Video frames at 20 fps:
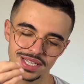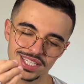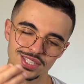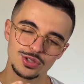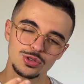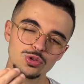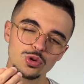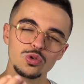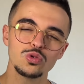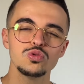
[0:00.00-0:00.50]

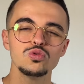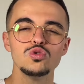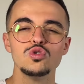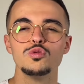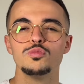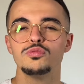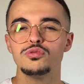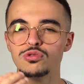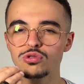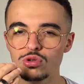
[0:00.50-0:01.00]
surtout, le
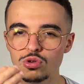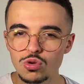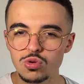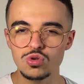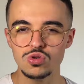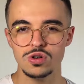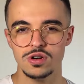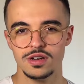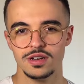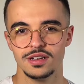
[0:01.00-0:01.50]
plus
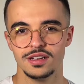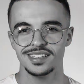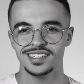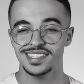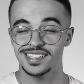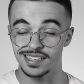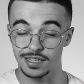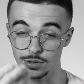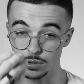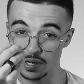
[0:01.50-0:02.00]
cool,
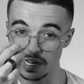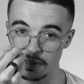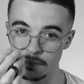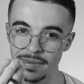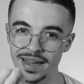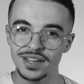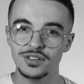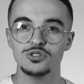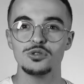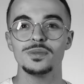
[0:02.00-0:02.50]
c'est que les
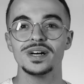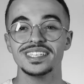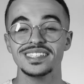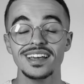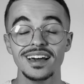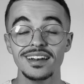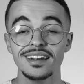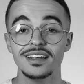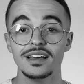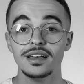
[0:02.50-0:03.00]
mecs de ma
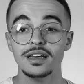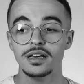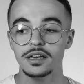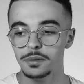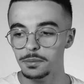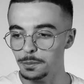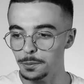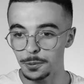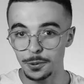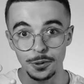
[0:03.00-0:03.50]
salle,
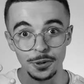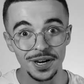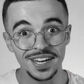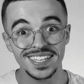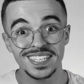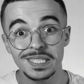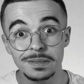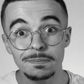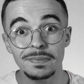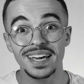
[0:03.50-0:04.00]
me
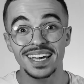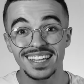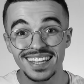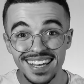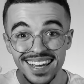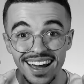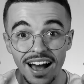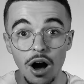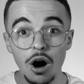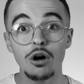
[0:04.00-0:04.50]

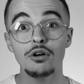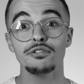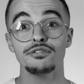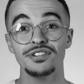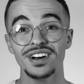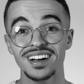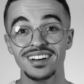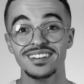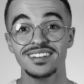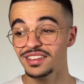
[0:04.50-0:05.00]
respecter
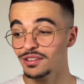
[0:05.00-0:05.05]
enfin.